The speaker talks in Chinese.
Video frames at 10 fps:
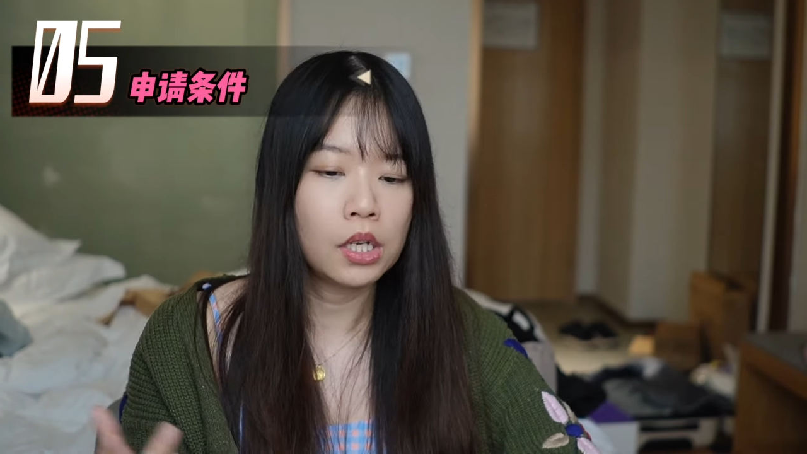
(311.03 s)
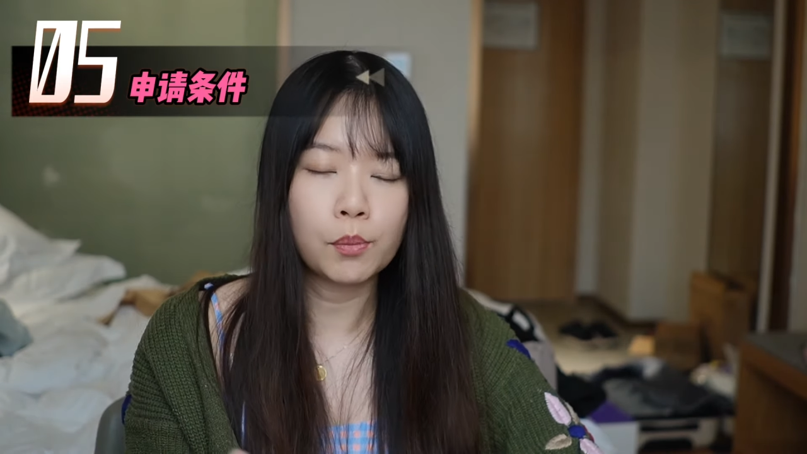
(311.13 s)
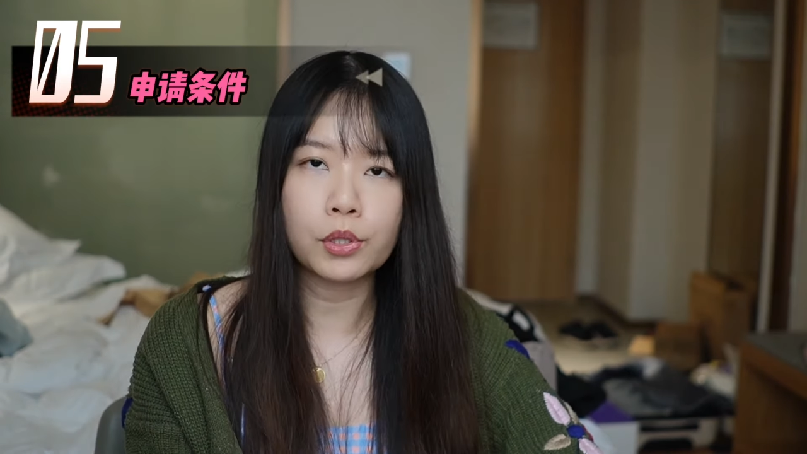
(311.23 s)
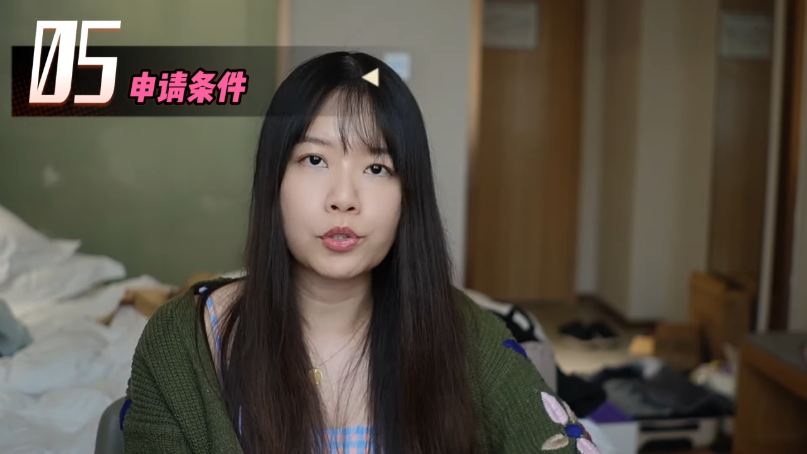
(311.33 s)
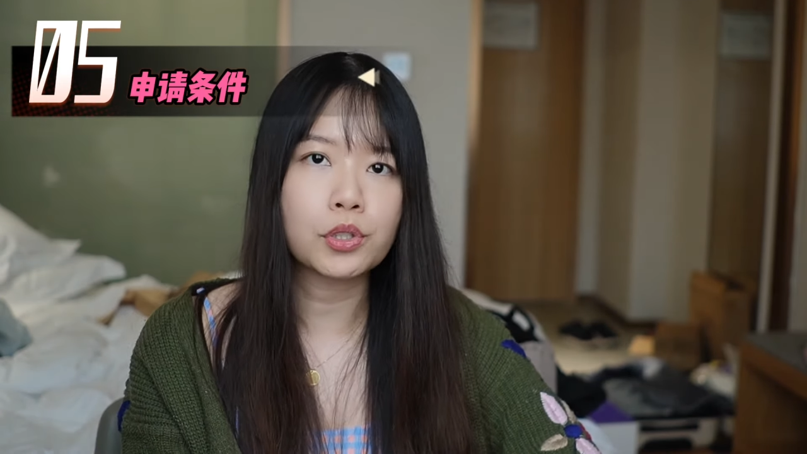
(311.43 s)

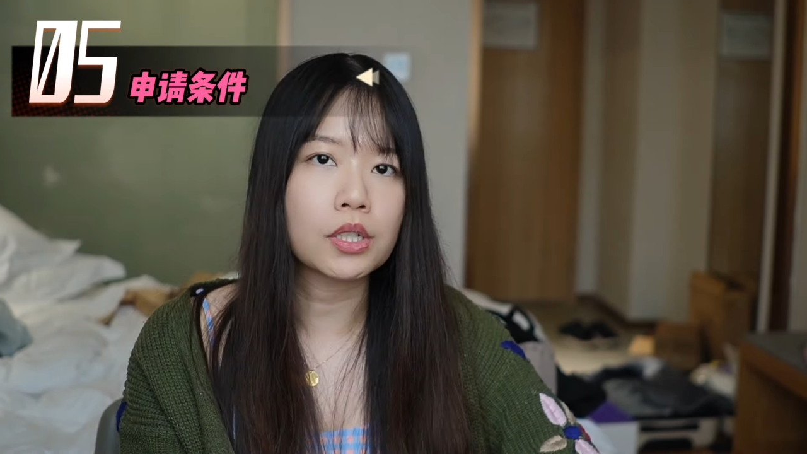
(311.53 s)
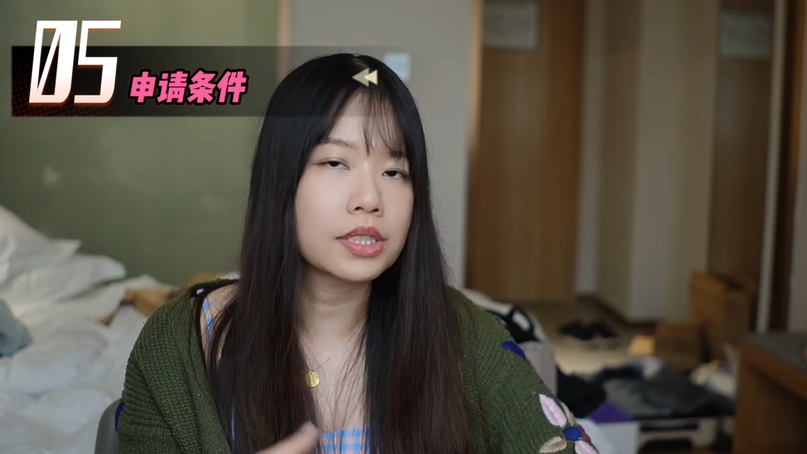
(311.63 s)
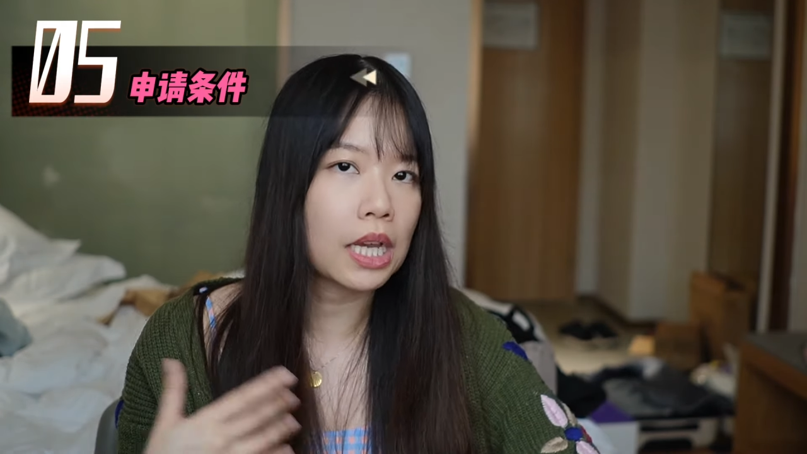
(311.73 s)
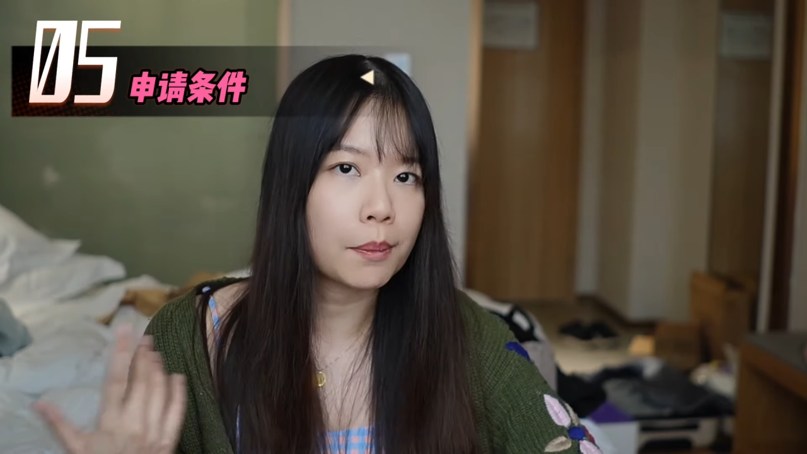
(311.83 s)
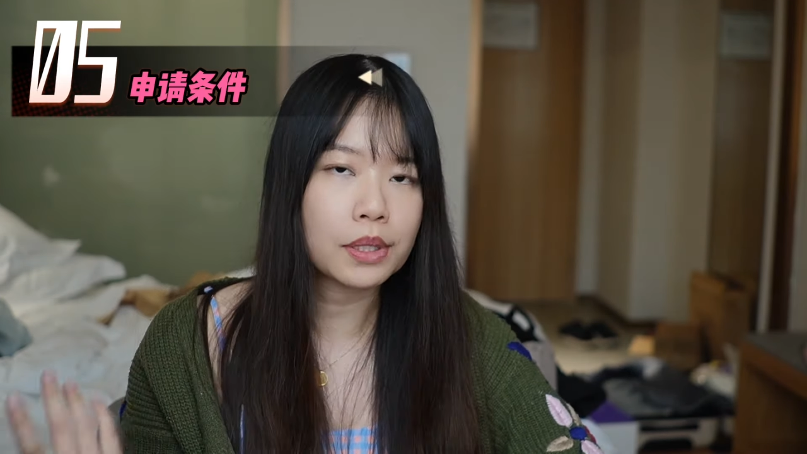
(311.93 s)
不能去到
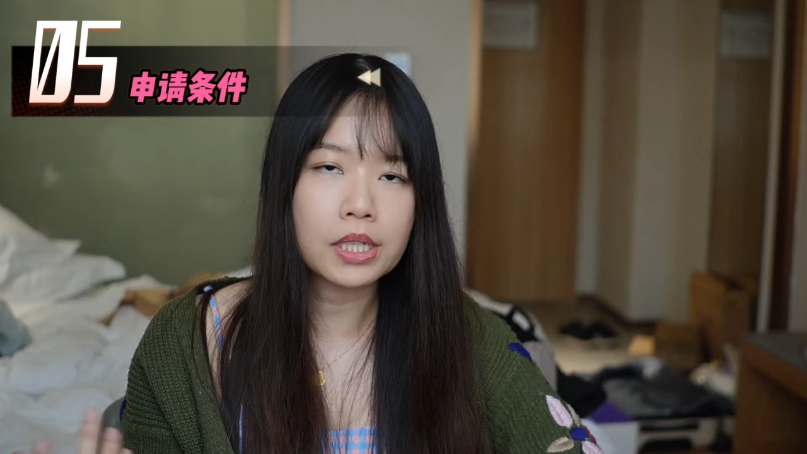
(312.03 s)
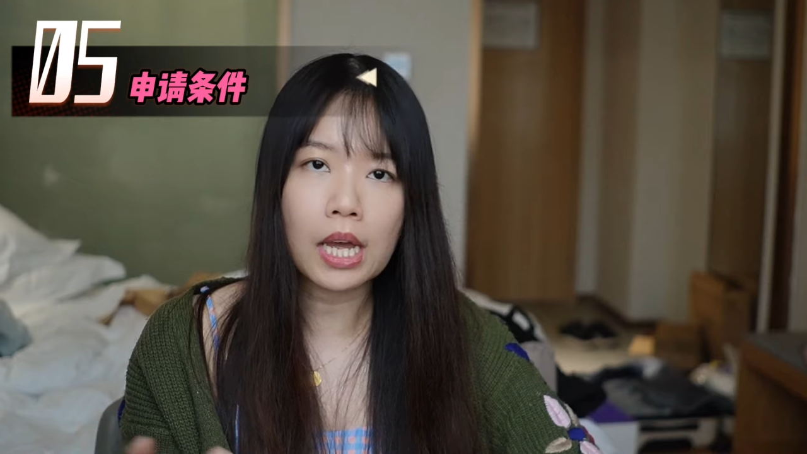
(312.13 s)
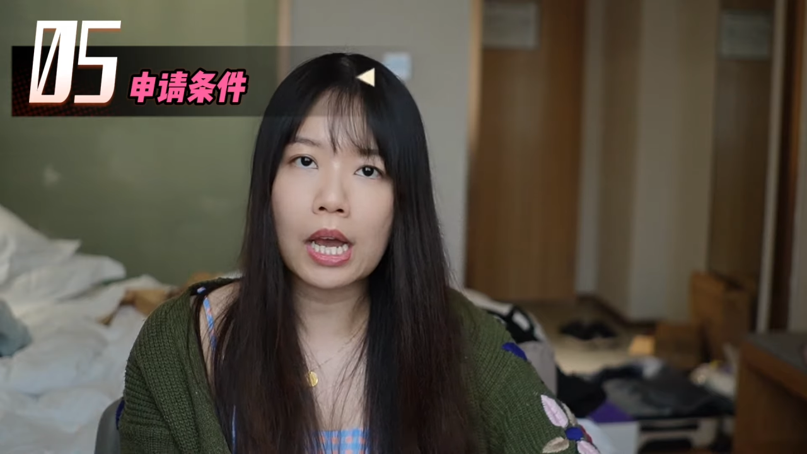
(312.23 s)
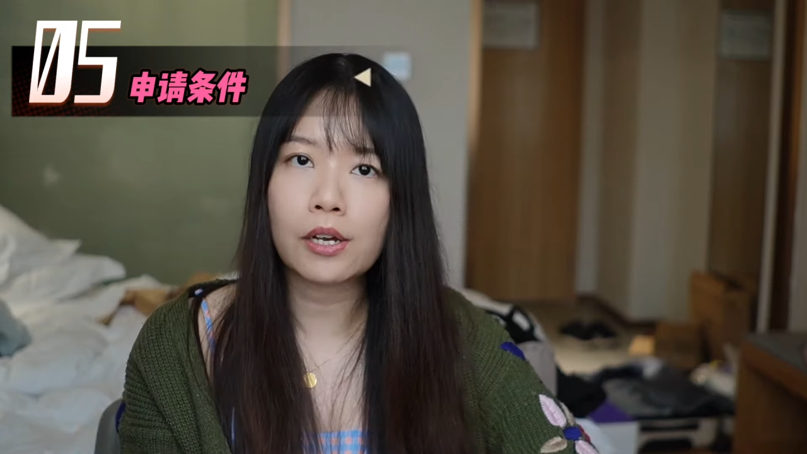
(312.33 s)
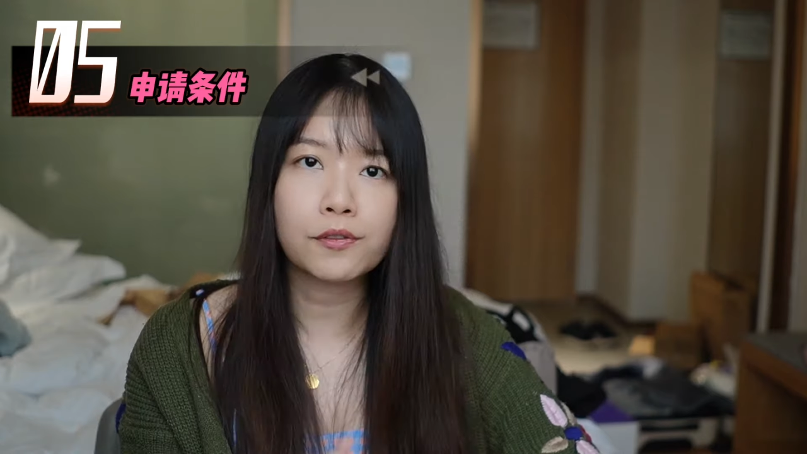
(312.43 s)
厦门
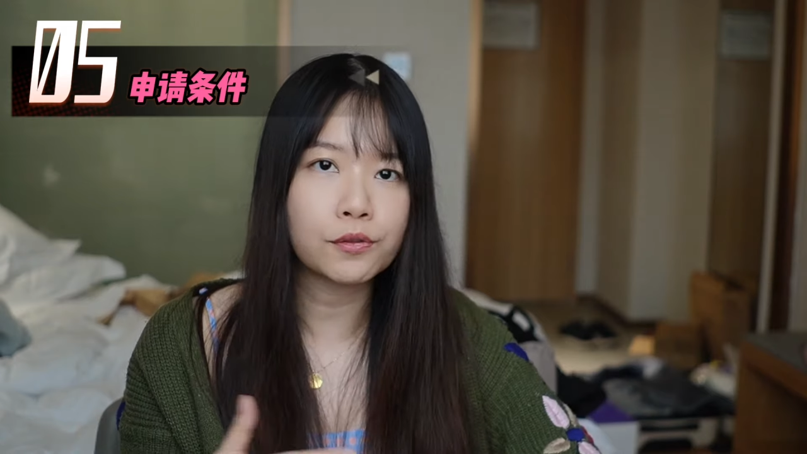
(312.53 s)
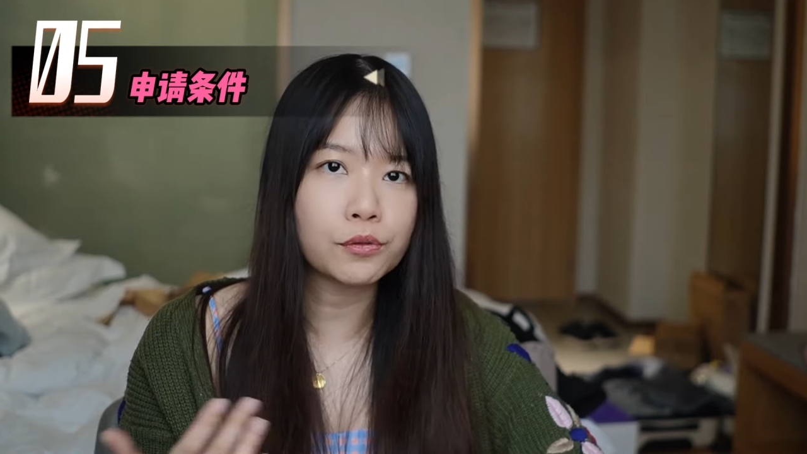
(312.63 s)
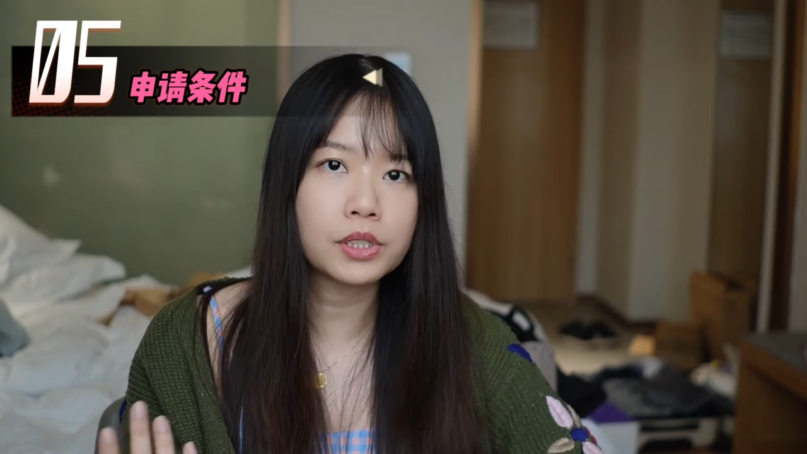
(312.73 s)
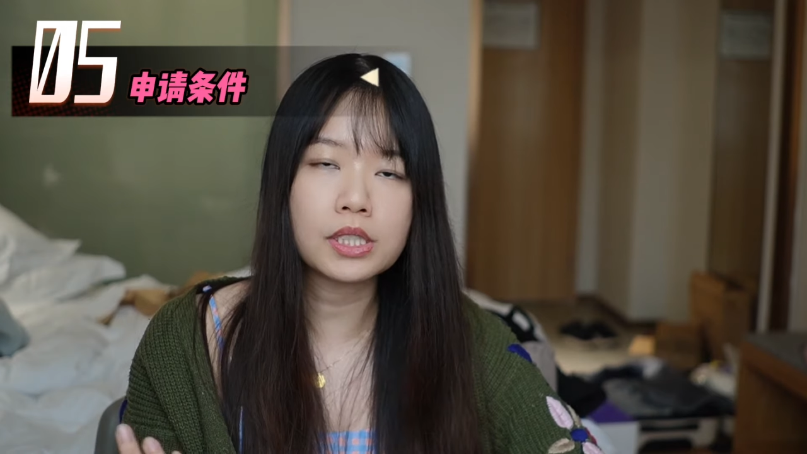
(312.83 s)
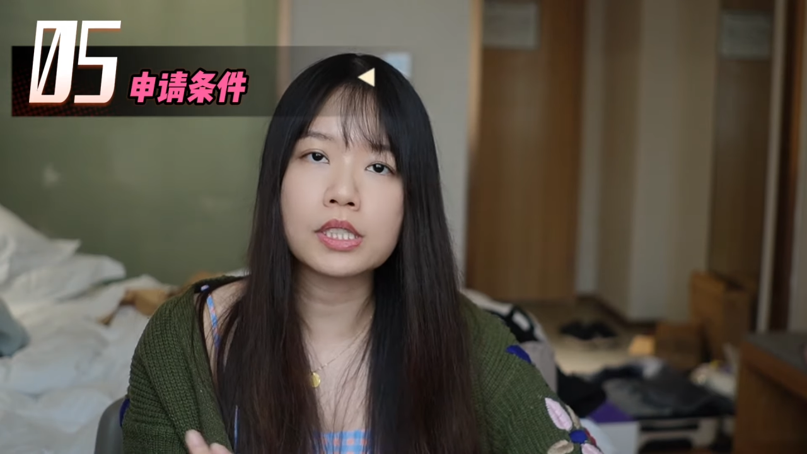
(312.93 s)
啊、
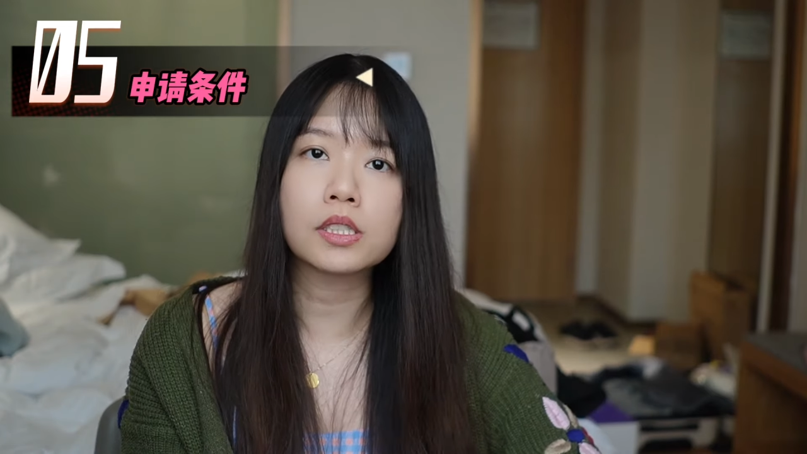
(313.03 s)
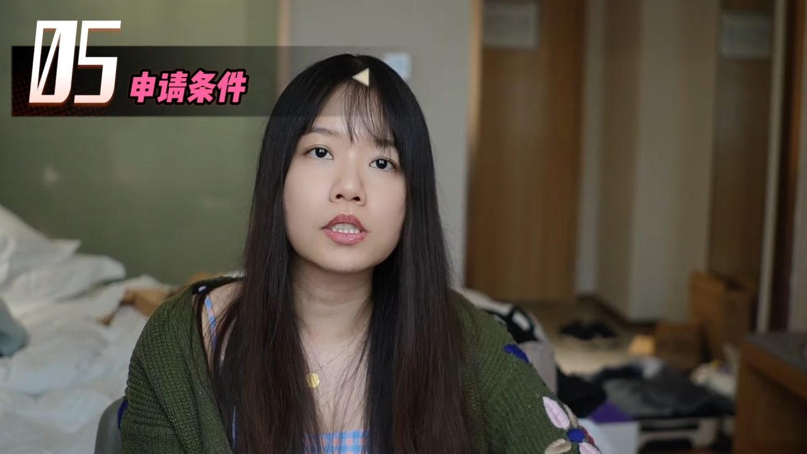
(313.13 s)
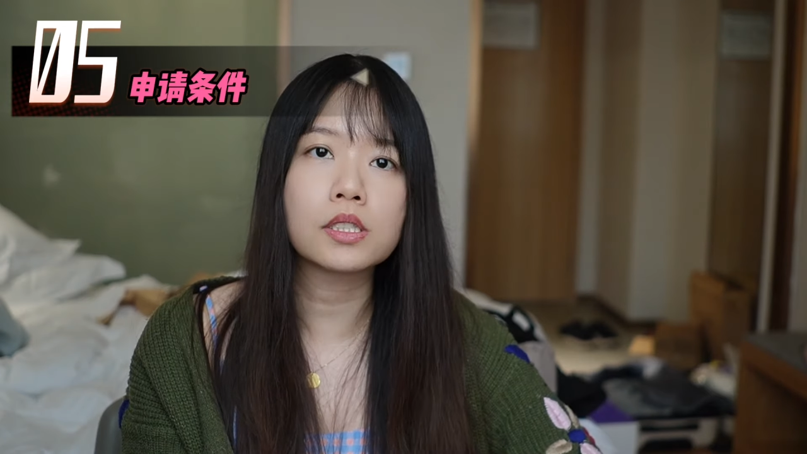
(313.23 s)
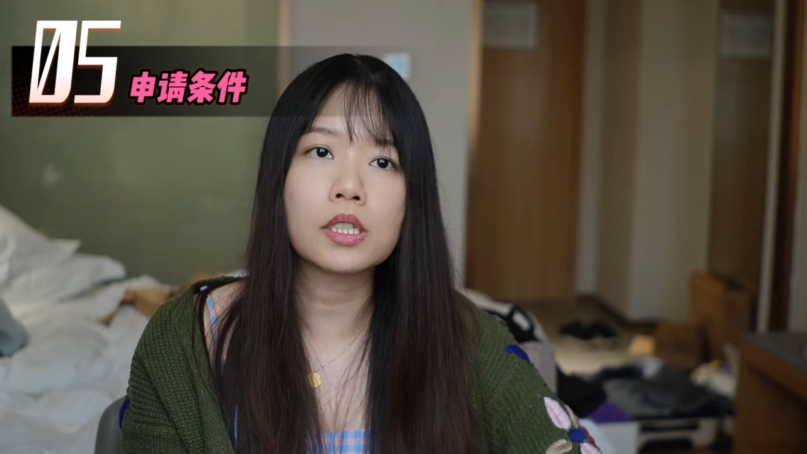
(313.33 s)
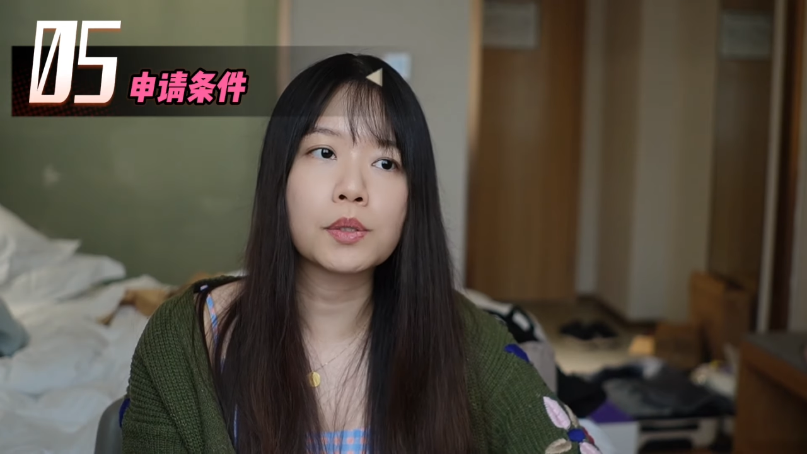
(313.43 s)
福建这些，